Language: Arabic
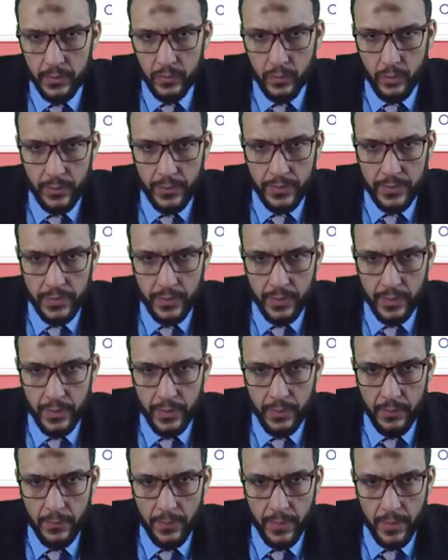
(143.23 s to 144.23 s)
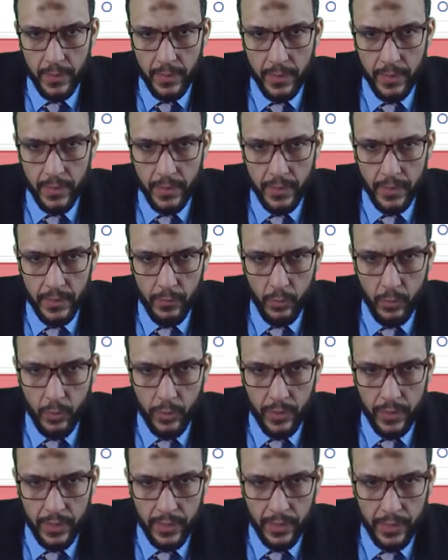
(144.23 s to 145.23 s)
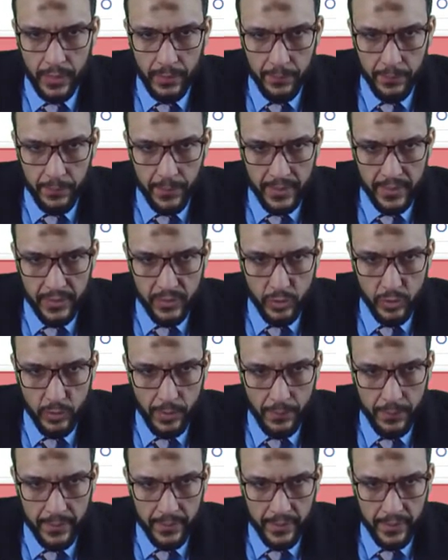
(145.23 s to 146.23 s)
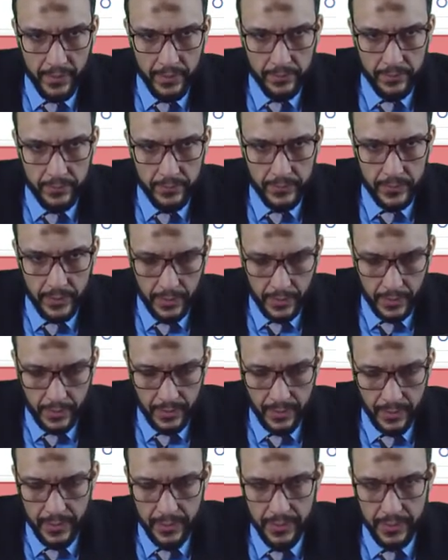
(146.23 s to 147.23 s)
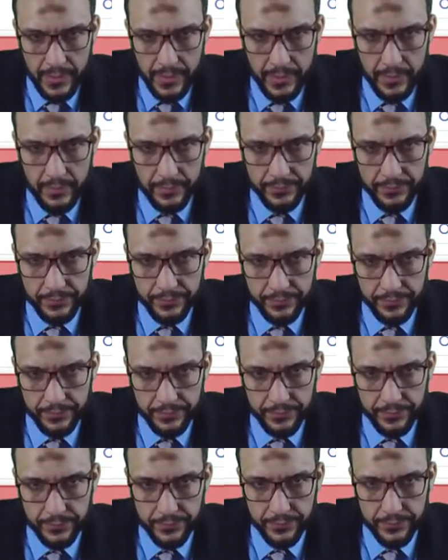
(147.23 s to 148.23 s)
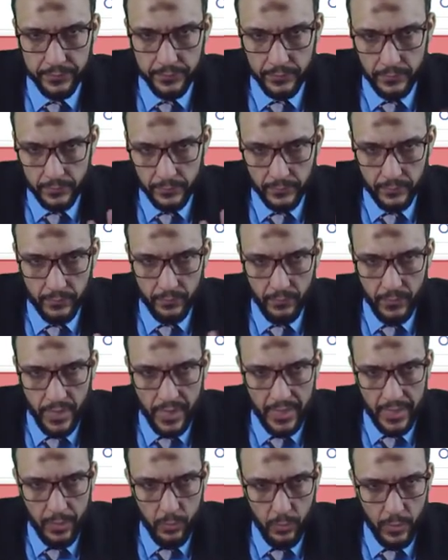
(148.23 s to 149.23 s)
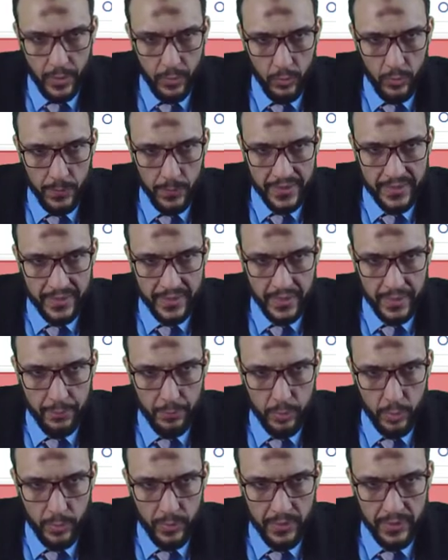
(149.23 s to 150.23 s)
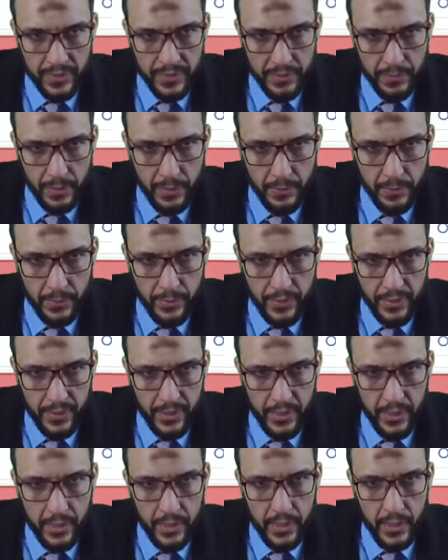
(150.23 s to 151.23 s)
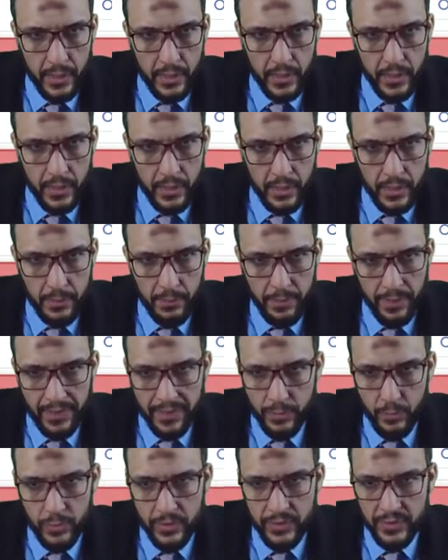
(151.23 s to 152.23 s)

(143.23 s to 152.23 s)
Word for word: طول ما انا انا يعني ممكن بعد اذنكم اعمل كده يعني اخلي دي الاول اقول بس كريت بروبرتي اسمها امبلوي ام باي دو